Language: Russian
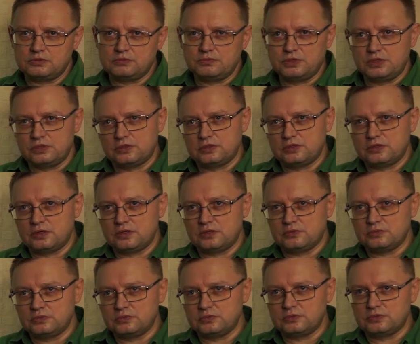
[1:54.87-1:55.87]

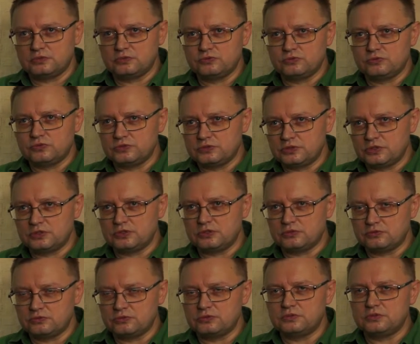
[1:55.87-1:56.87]
мелодрам, ну то есть
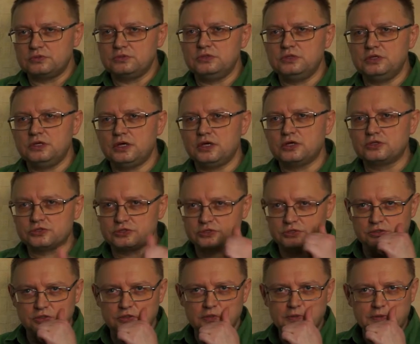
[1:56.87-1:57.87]
таких вот не
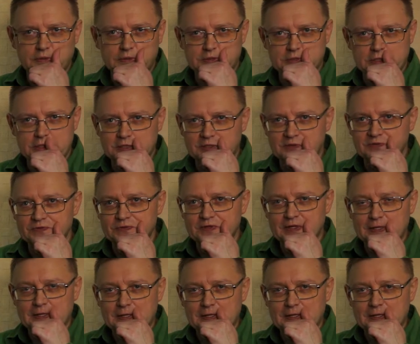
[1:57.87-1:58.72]
экшенных жанров.